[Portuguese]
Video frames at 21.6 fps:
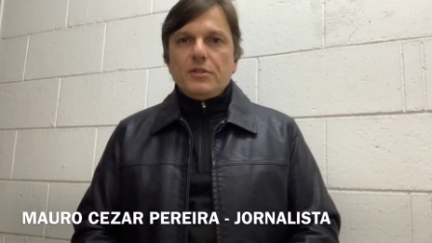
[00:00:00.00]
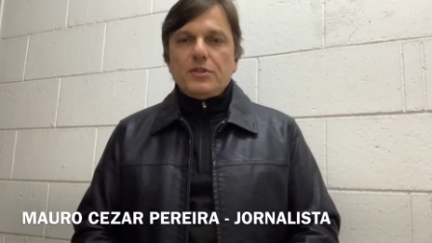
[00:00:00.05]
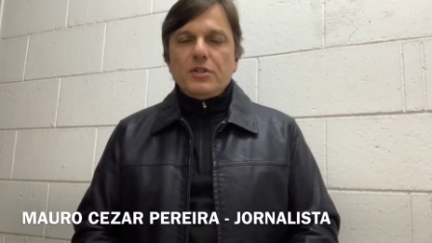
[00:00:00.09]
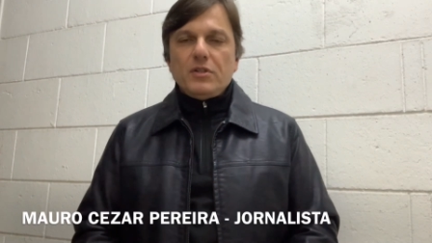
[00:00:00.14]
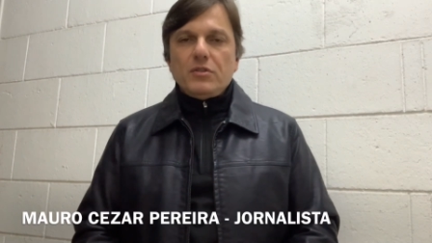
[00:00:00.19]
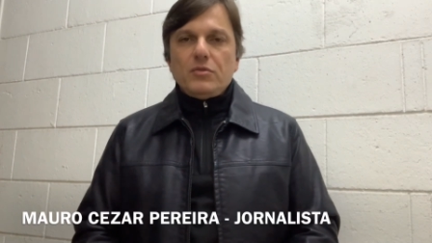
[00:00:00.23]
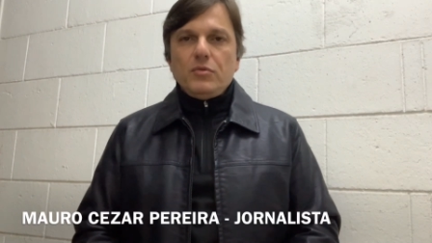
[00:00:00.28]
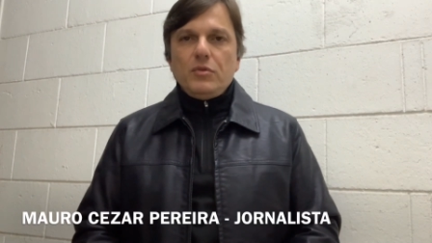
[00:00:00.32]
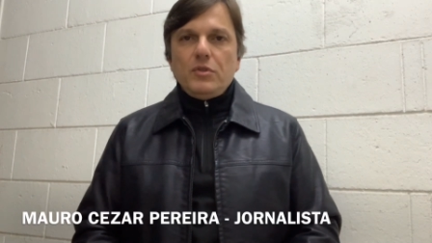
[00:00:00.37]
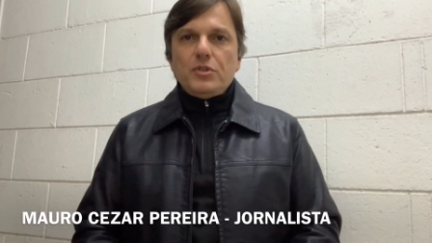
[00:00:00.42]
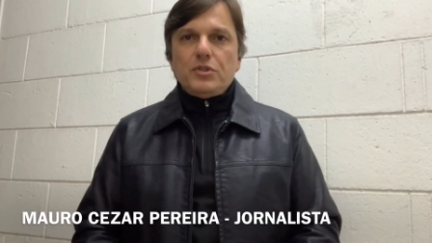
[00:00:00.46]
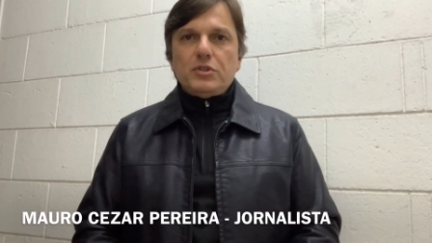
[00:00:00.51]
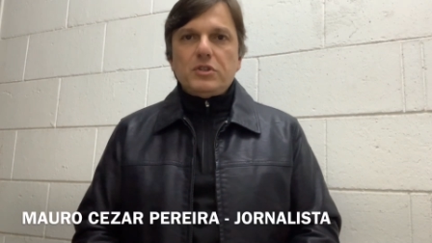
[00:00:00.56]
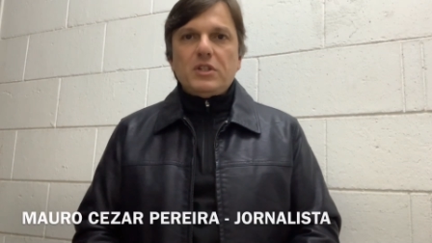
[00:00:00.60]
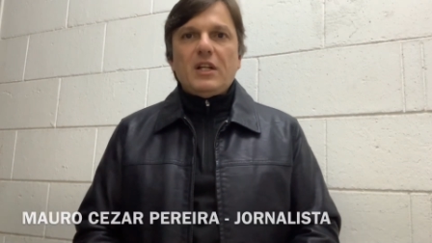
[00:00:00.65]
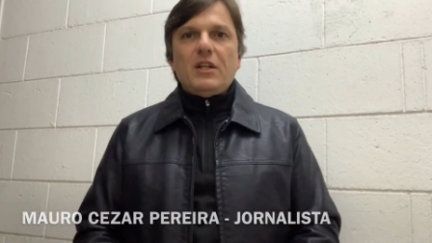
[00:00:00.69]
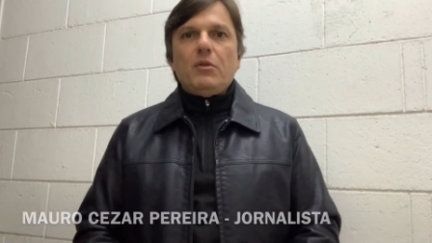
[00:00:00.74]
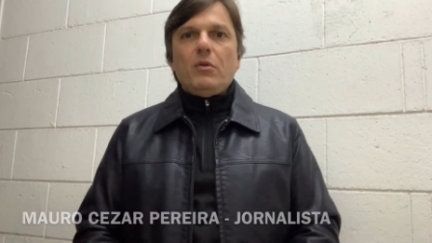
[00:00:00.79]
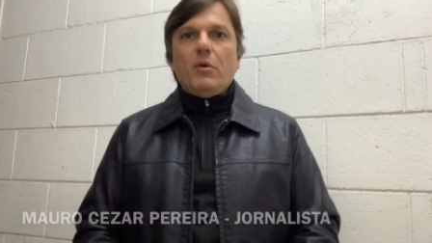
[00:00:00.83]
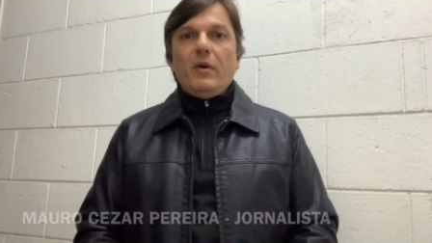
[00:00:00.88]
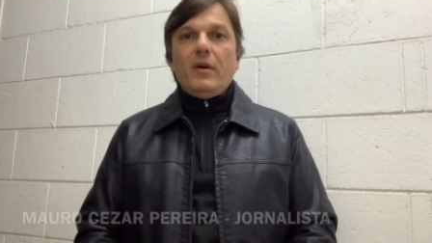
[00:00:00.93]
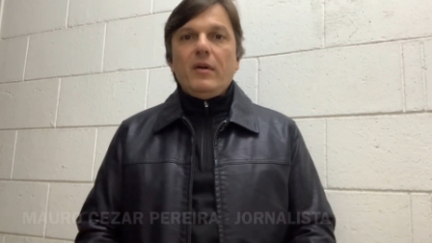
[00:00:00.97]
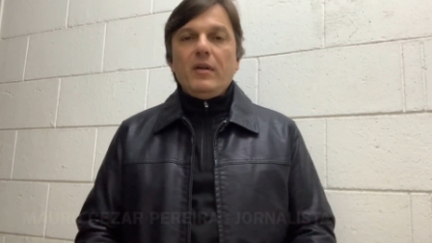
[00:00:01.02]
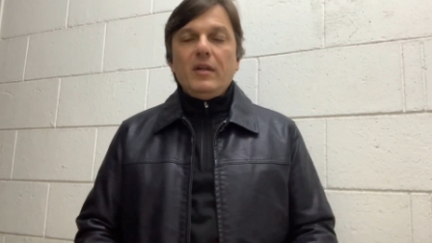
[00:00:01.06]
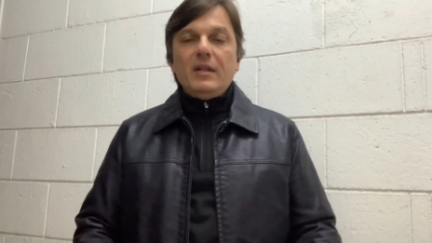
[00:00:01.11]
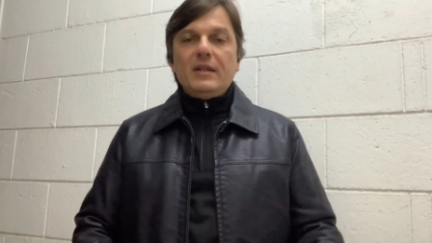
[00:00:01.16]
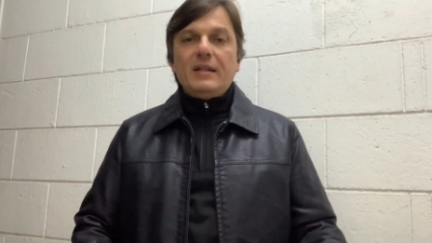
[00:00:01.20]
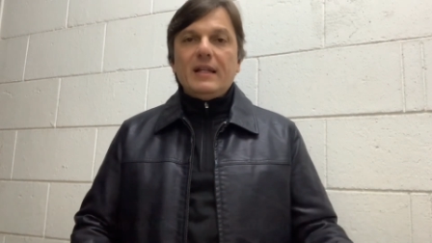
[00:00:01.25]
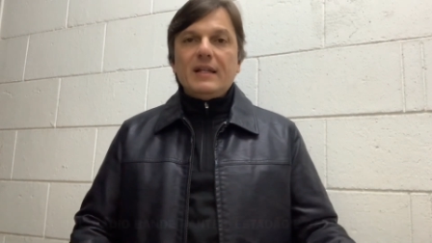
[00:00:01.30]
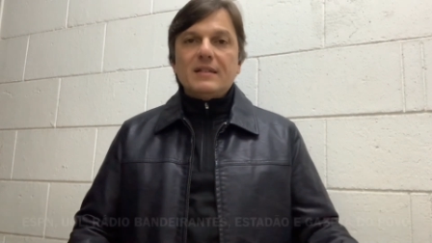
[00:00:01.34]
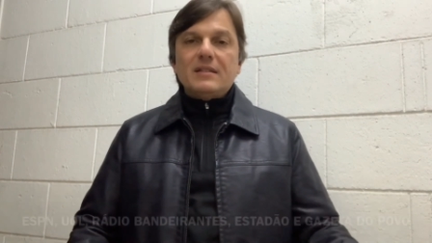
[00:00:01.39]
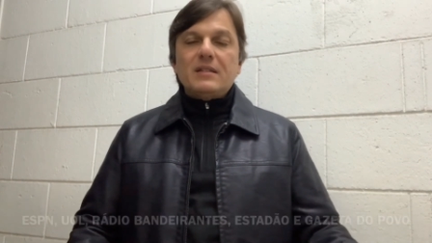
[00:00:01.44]
Jesus treinou
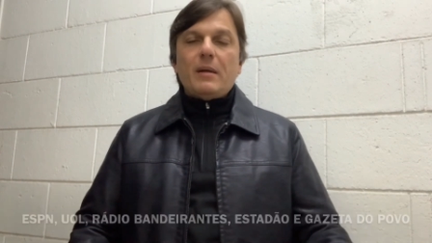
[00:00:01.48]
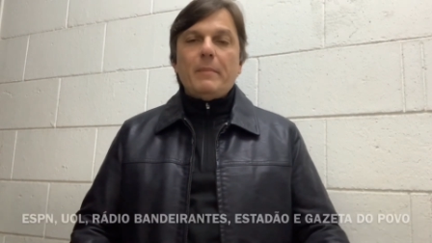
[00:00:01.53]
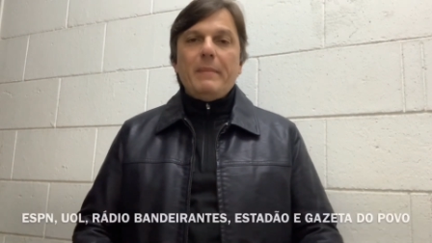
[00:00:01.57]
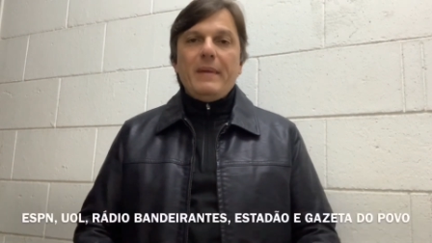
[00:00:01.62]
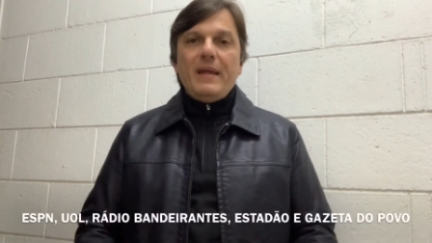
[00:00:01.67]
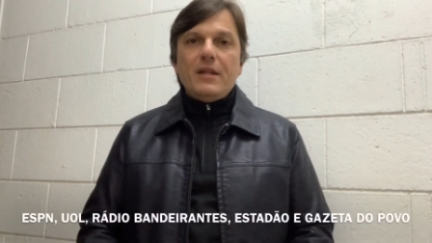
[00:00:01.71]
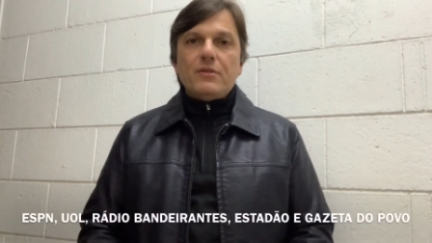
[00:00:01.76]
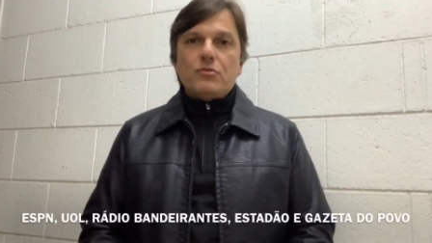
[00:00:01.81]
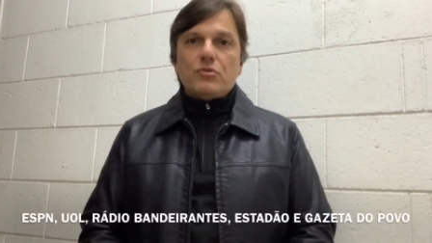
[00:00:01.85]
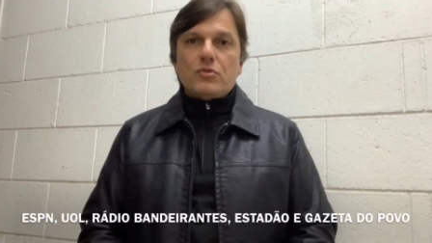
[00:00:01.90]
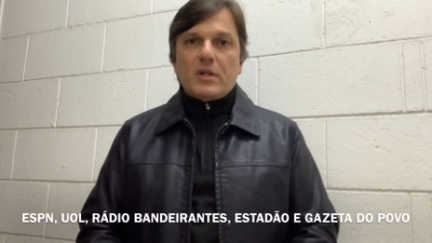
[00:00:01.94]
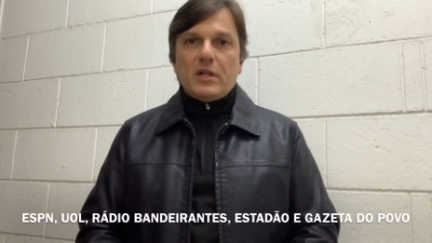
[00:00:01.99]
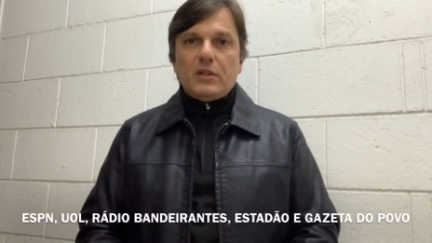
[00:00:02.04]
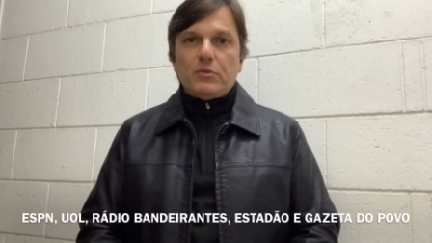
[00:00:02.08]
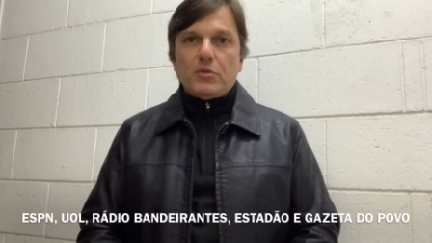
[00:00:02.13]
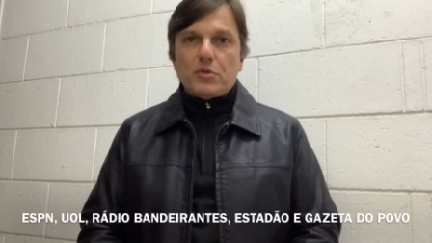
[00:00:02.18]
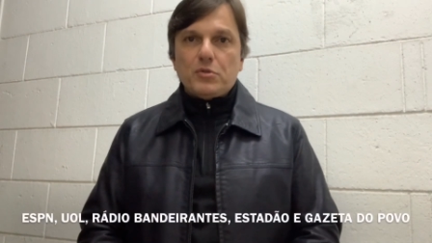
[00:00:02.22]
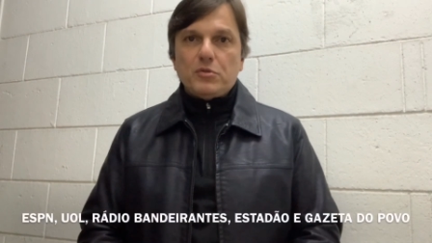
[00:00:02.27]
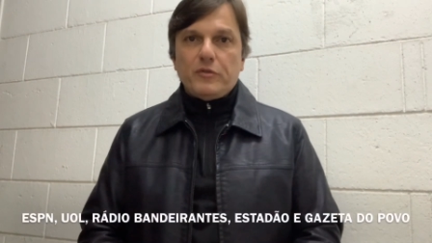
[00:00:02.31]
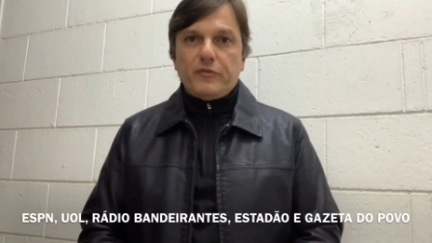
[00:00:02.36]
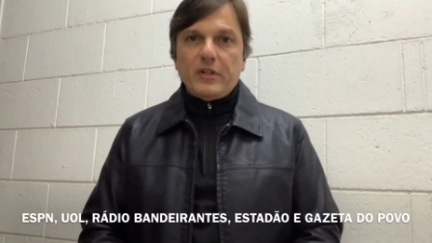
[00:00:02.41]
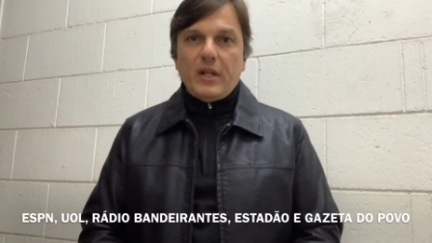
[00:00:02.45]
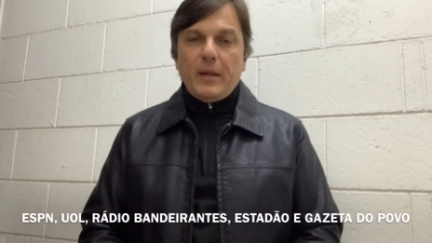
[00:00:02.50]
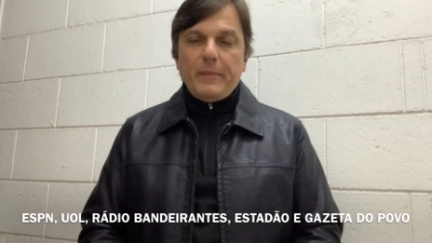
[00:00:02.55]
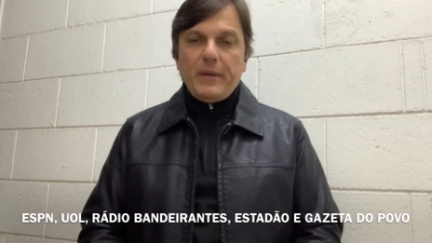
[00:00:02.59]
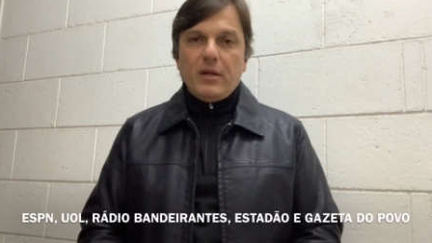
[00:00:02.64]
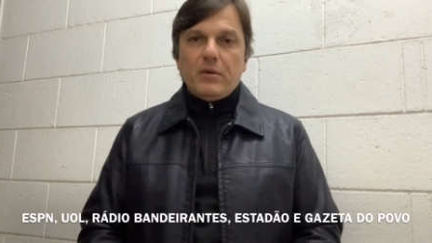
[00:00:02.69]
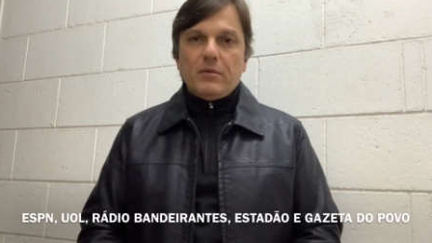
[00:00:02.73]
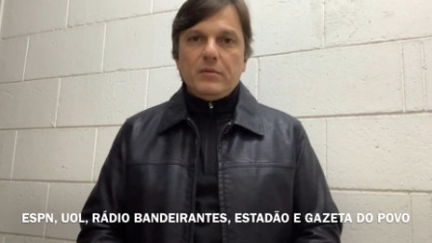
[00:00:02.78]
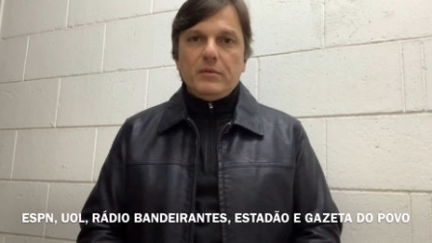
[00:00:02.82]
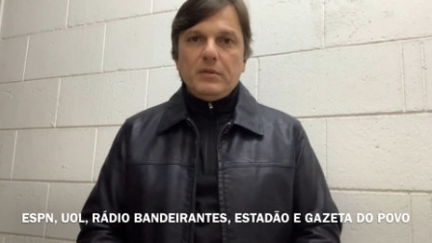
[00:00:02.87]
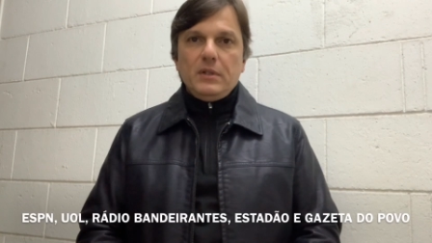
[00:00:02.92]
intensamente os jogadores do
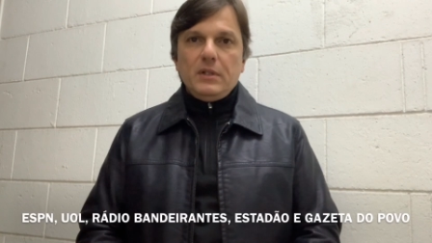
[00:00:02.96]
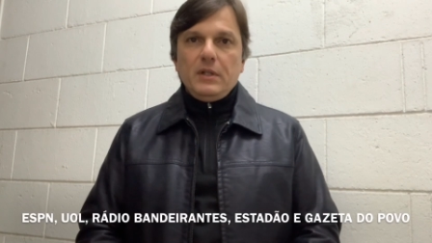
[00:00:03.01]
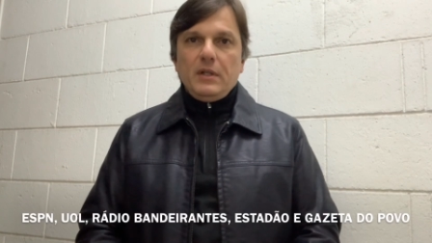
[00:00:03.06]
Flamengo,